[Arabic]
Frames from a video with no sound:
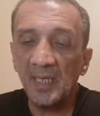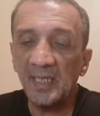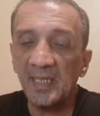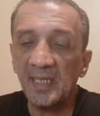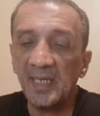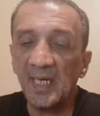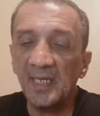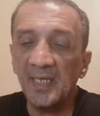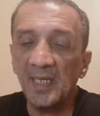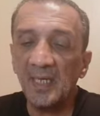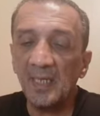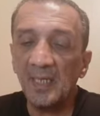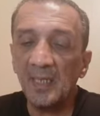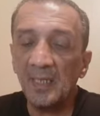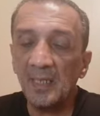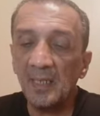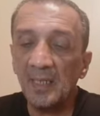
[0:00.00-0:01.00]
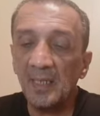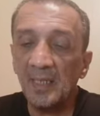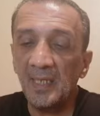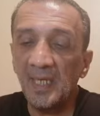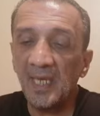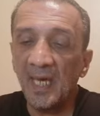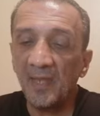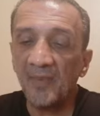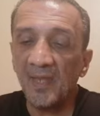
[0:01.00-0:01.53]
إن كان
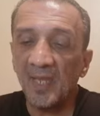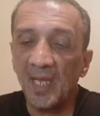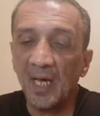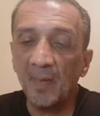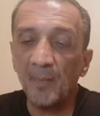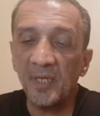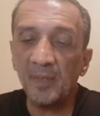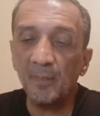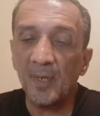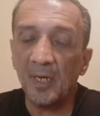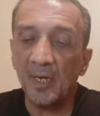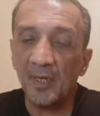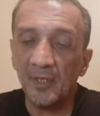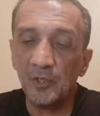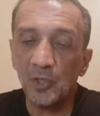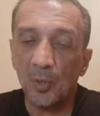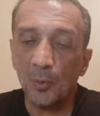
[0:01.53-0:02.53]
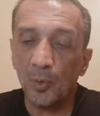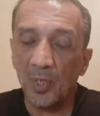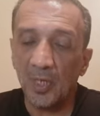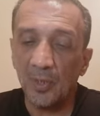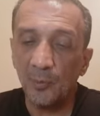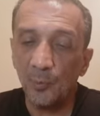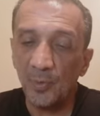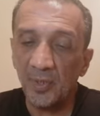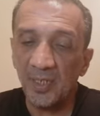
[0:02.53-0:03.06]
لهذا الأمر مخارجه
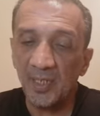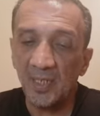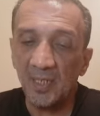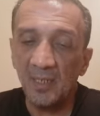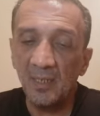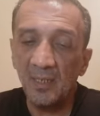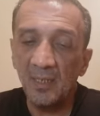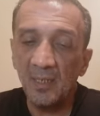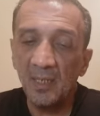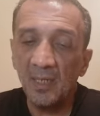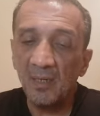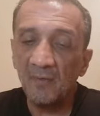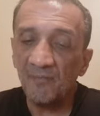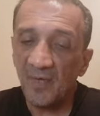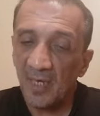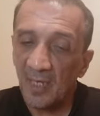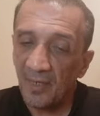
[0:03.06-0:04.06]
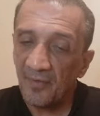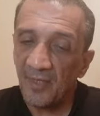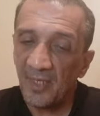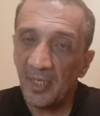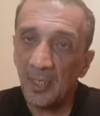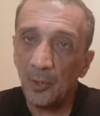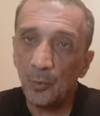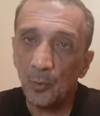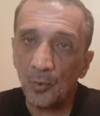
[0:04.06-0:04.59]
القانونية
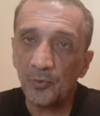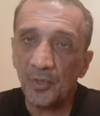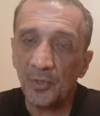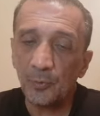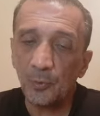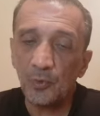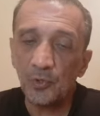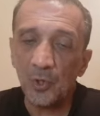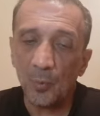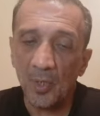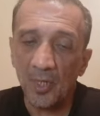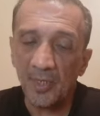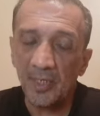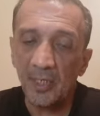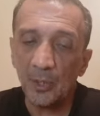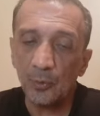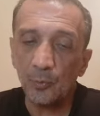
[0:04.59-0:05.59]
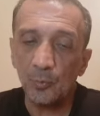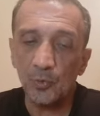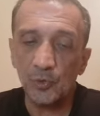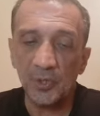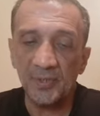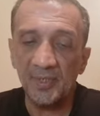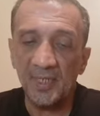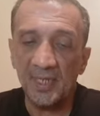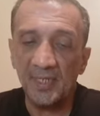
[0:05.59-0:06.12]
فهذه نقطة جوهرية
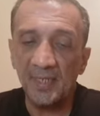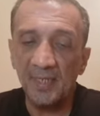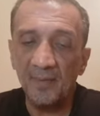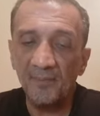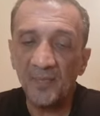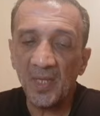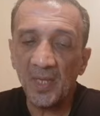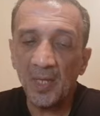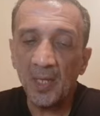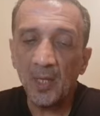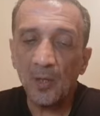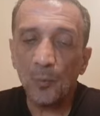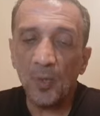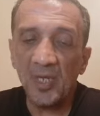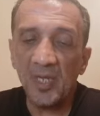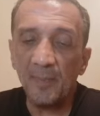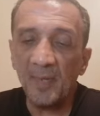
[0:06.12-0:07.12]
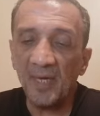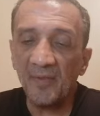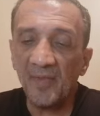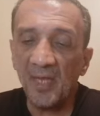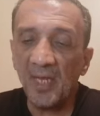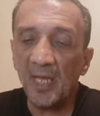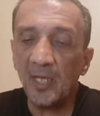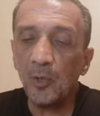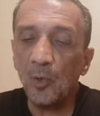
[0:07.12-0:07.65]
جدا
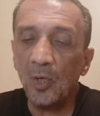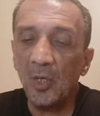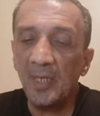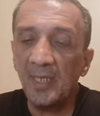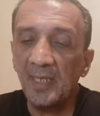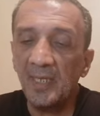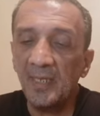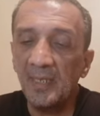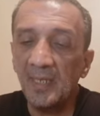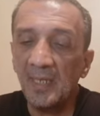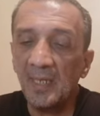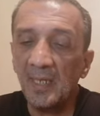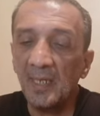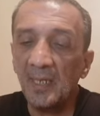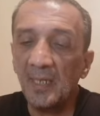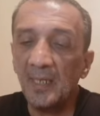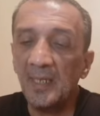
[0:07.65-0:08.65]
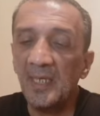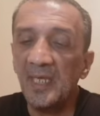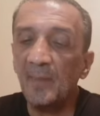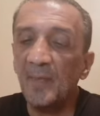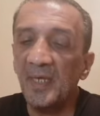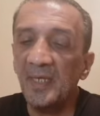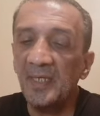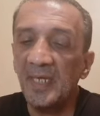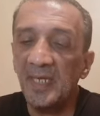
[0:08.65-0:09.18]
ولماذا لا يعلن
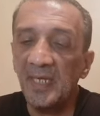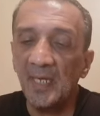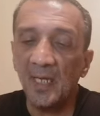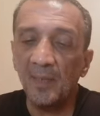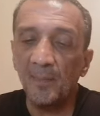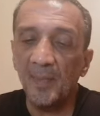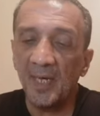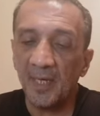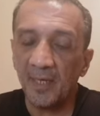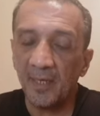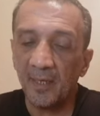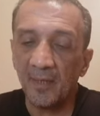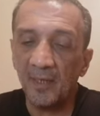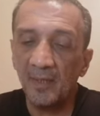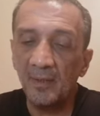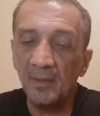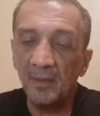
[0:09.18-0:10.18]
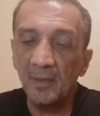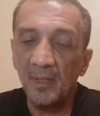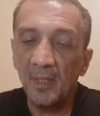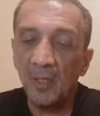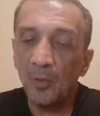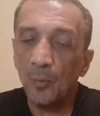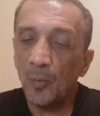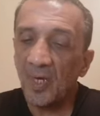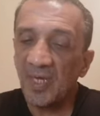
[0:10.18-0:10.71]
لمن هي الباخرة
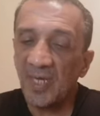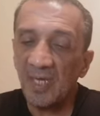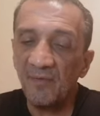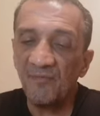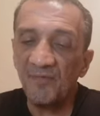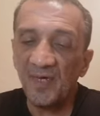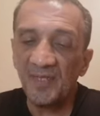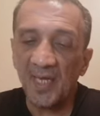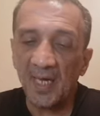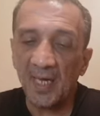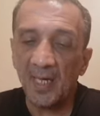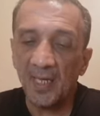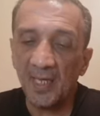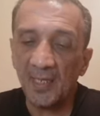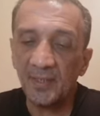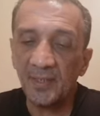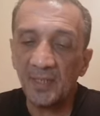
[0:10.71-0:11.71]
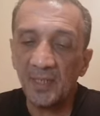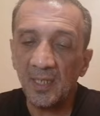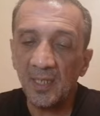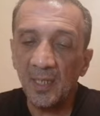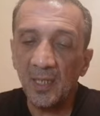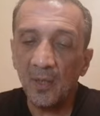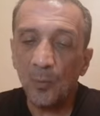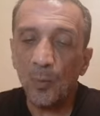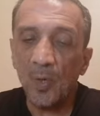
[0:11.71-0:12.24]
وكيف دخلت
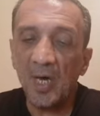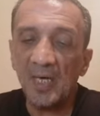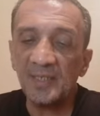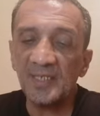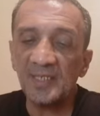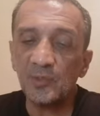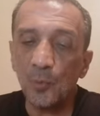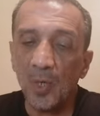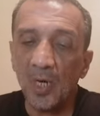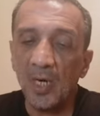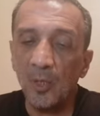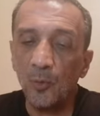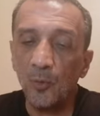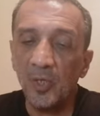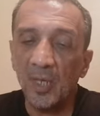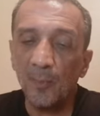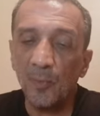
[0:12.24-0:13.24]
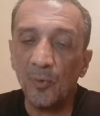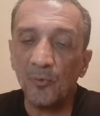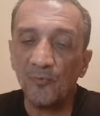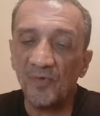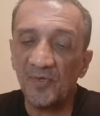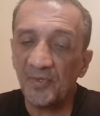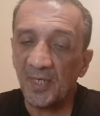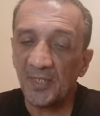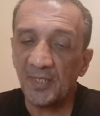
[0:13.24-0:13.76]
وهذا سؤالنا منذ
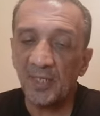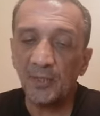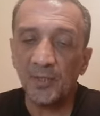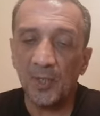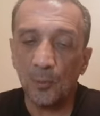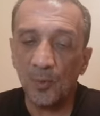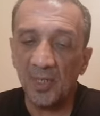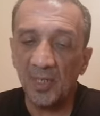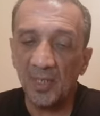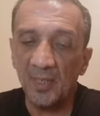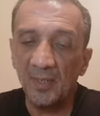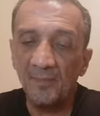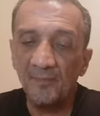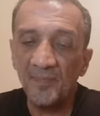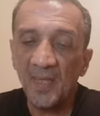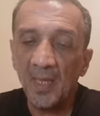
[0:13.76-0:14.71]
فترة طويلة